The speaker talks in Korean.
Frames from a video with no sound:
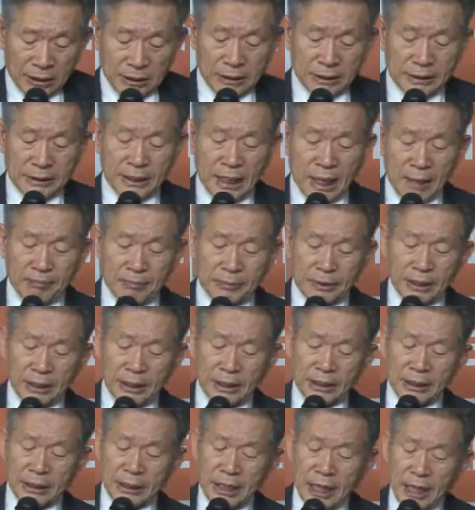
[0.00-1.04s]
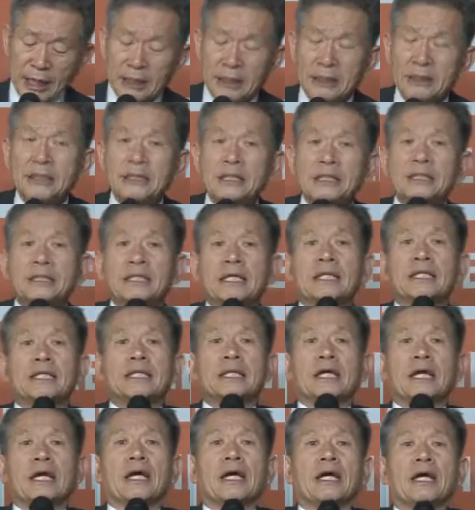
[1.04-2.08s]
그 3년의 기간을
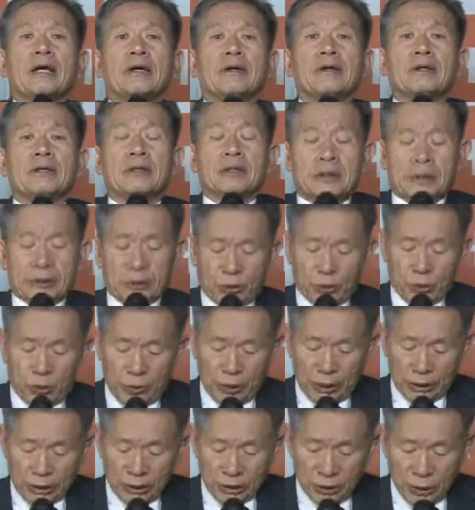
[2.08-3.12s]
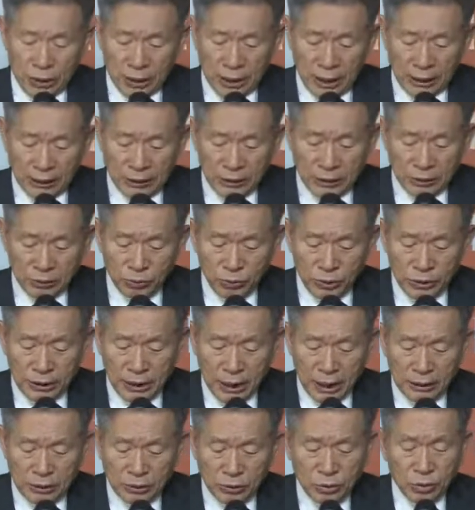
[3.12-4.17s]
있었기에 로마서와 같은
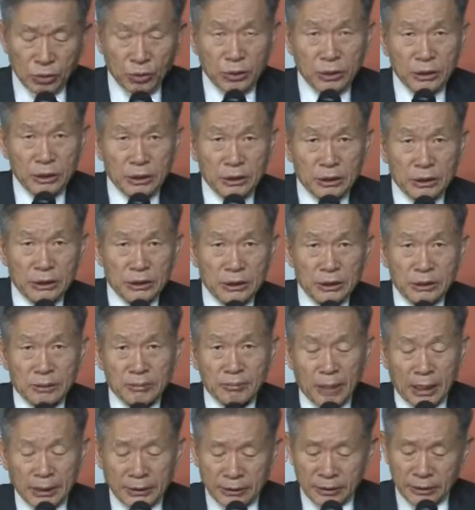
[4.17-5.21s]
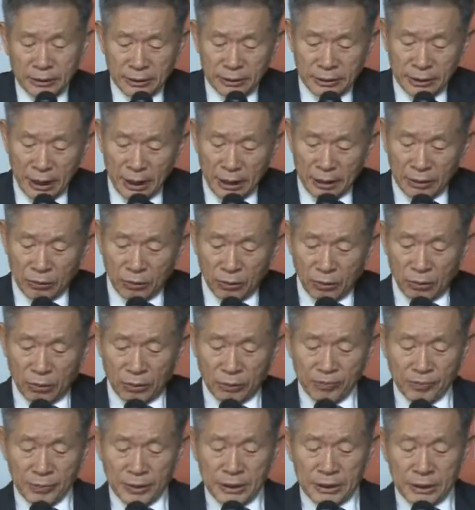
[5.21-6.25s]
위대한 교리를
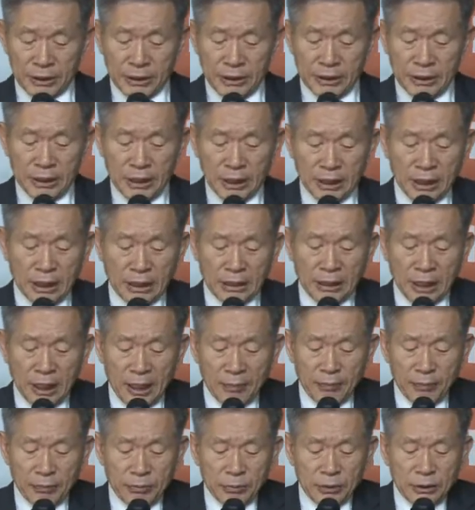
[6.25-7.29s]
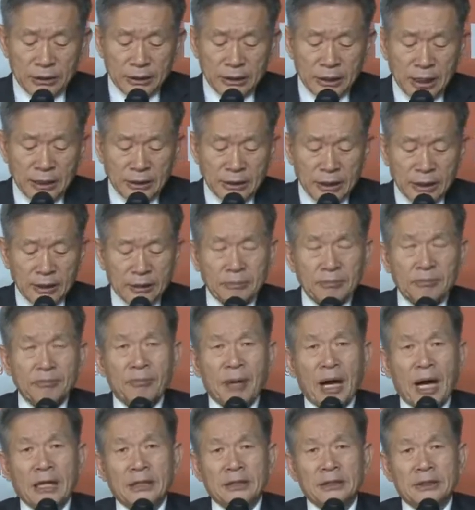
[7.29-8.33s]
만들어냈고 신약의 대부분을
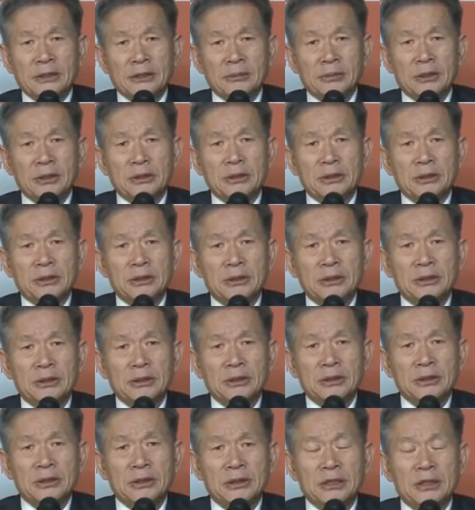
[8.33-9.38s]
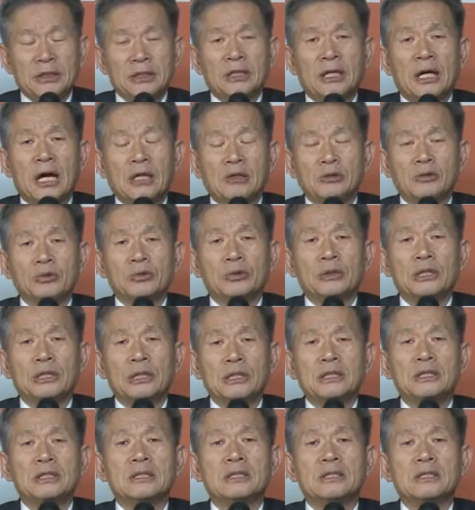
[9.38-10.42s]
차지하는 말씀을 기록할 수
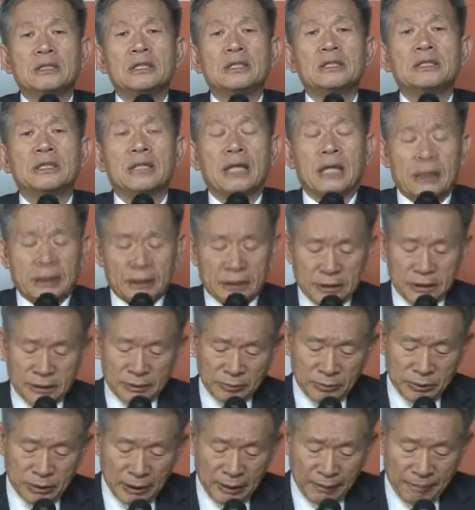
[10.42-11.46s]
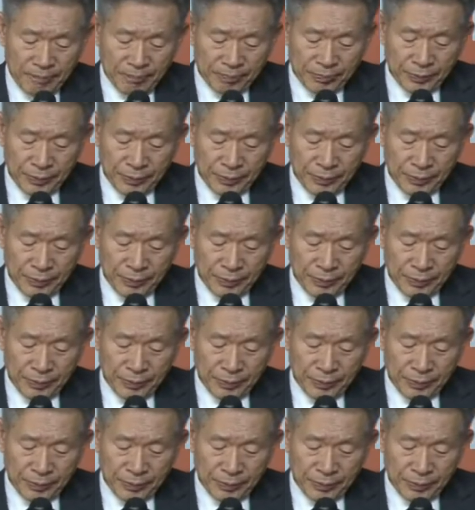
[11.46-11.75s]
있었다는 것입니다.